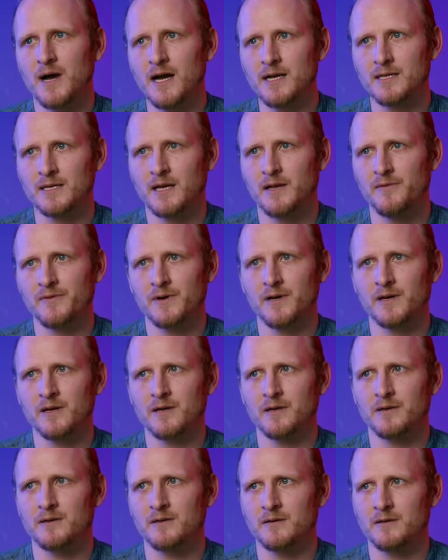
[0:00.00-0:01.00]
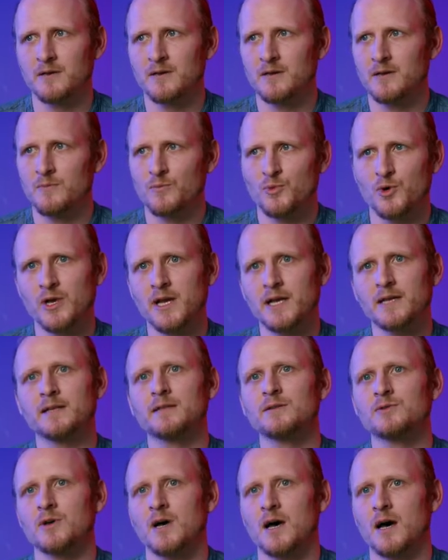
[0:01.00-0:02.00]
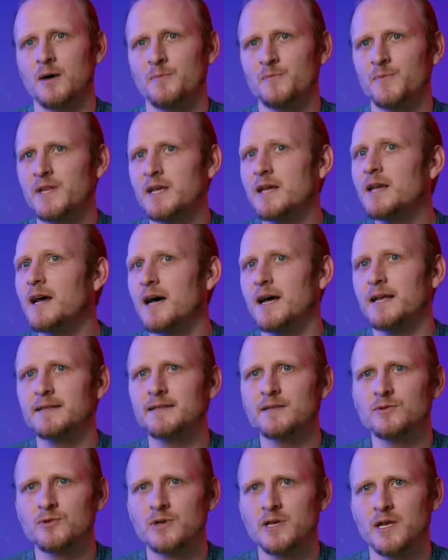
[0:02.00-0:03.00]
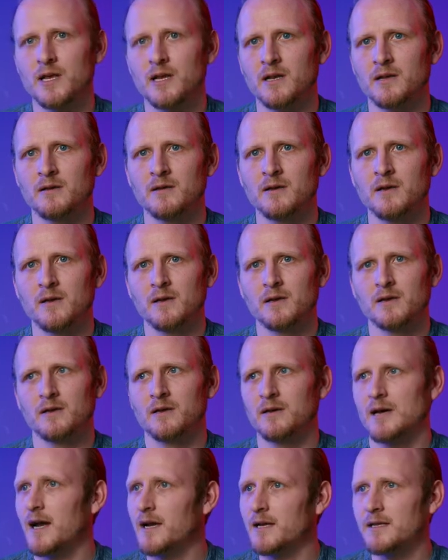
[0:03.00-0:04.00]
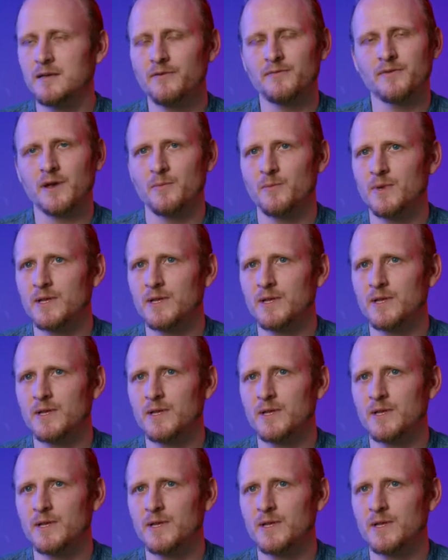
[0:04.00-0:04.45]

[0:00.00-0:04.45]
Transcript: mag es einfach, äh, Projekte zu haben, Dinge anzugehen, aktiv da